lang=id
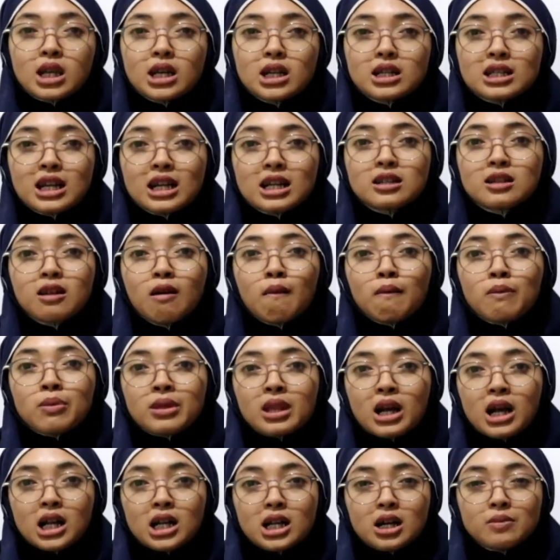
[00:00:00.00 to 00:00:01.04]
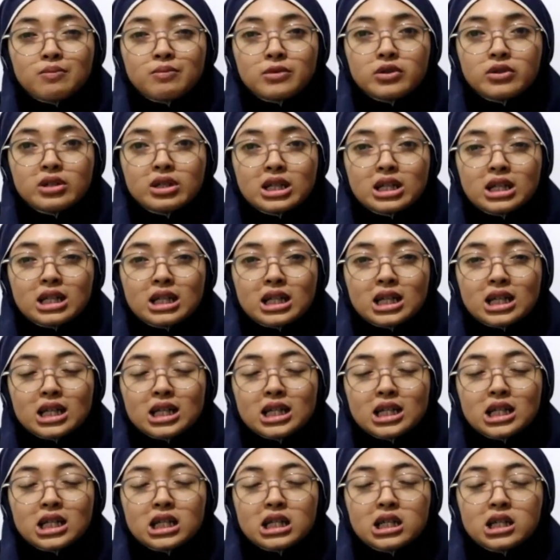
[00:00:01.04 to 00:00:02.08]
dan
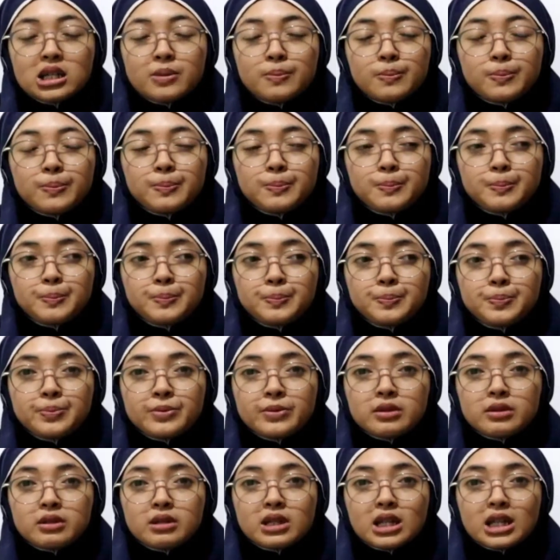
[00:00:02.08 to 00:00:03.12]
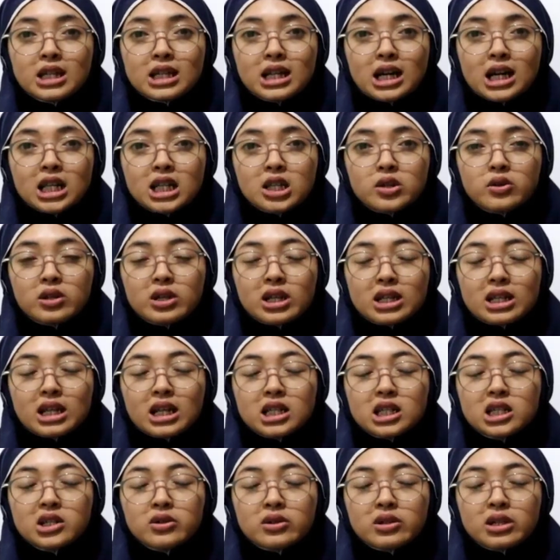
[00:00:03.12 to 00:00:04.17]
alhamdulillah hmm, tindakan
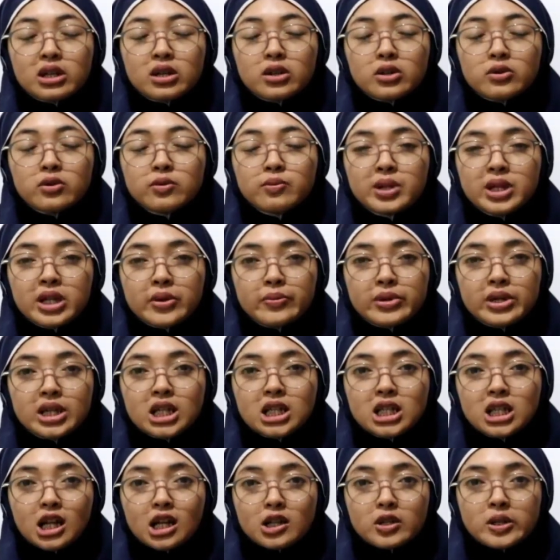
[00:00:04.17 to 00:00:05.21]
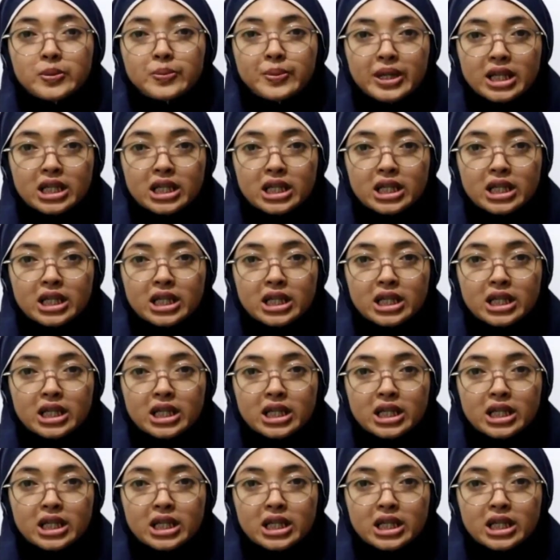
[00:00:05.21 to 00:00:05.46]
koretase Ute itu benar-benar 100%